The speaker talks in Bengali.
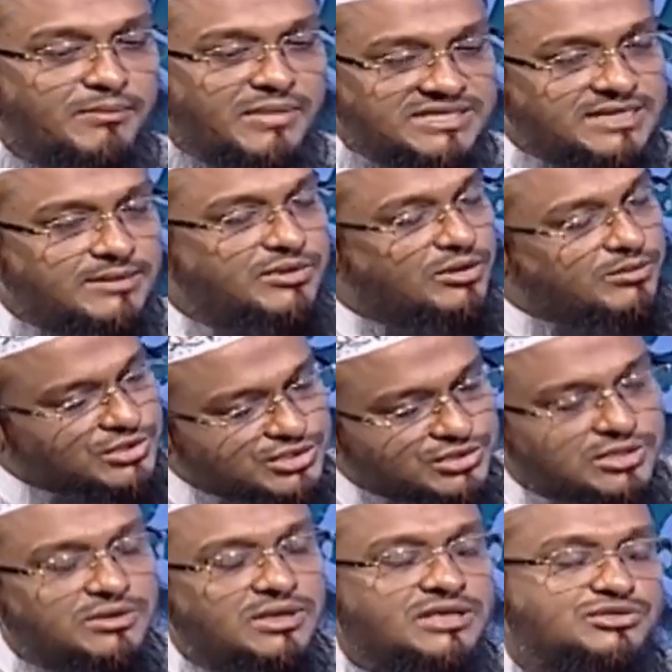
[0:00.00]
মাজাহাবের
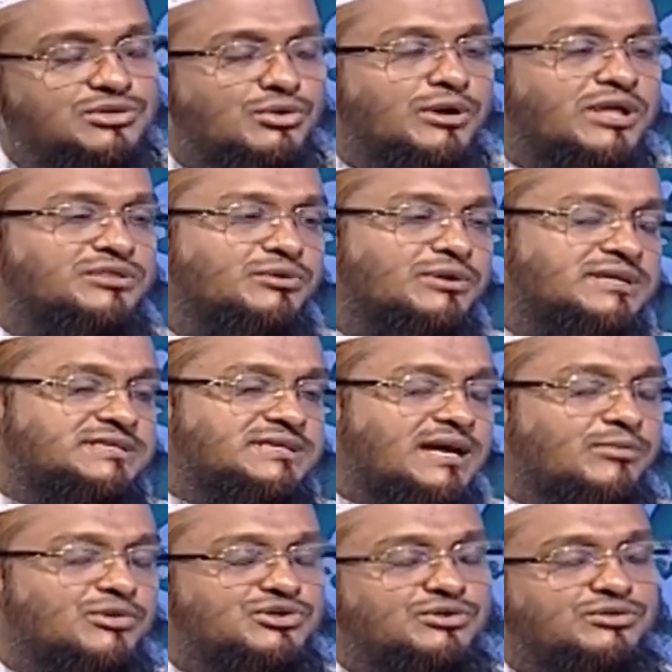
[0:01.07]
অবশ্যই জরুরাত রয়েছে
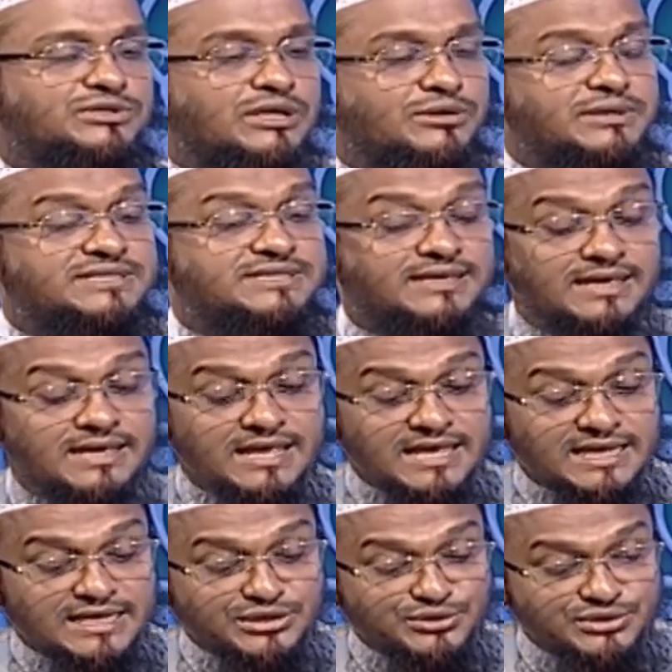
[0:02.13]
আবশ্যকতা রয়েছে
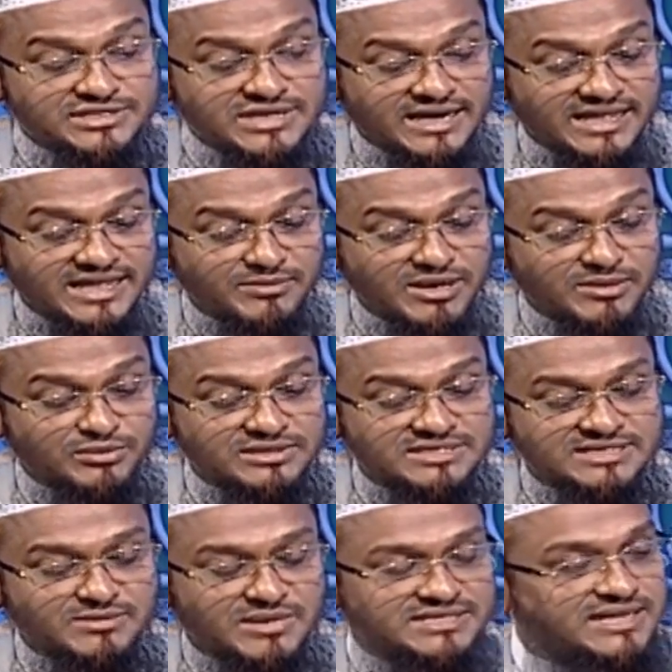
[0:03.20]
কিন্তু যারাই আমরা
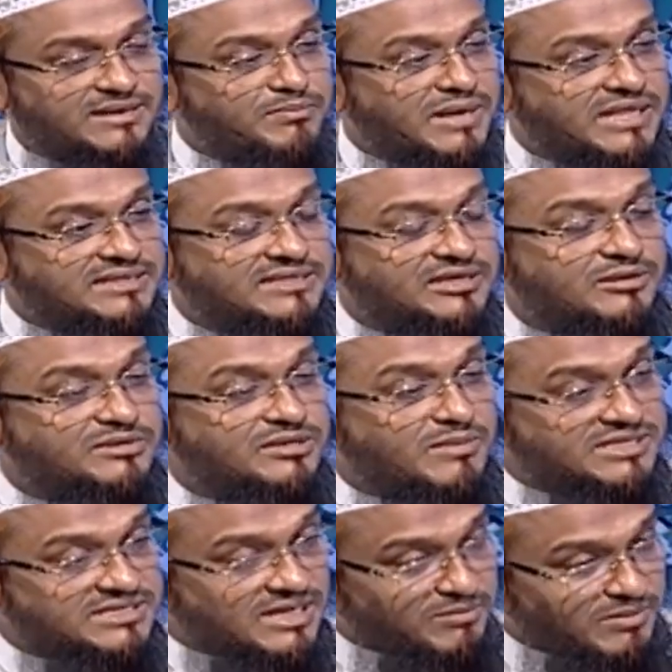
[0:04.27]
বলছি মাঝহাব মানতে হবে
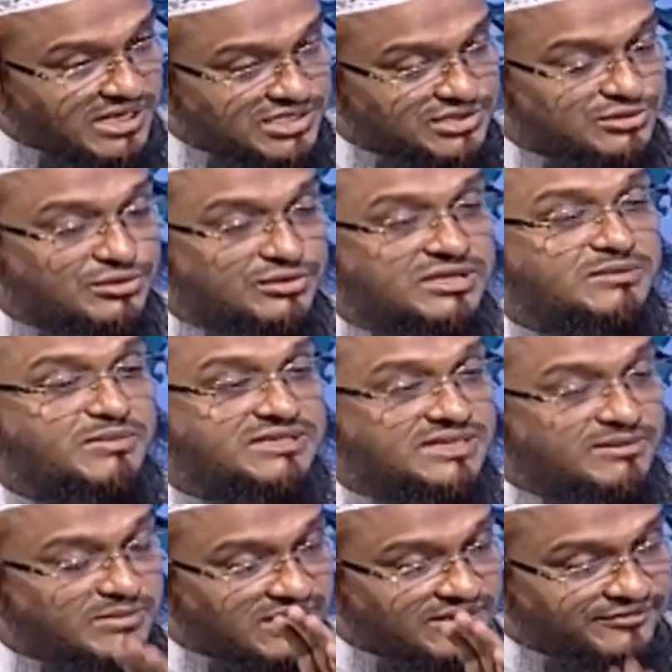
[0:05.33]
মাঝহাব মানা জরুরি
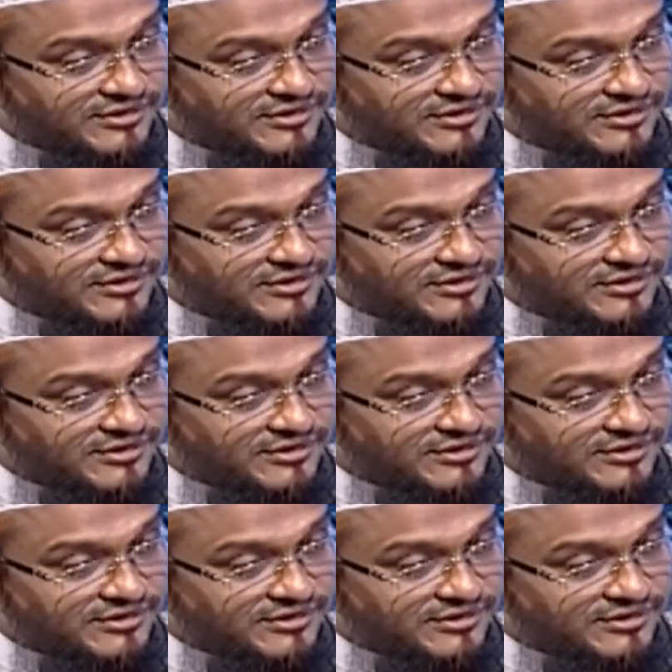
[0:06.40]
মাঝহাব মানা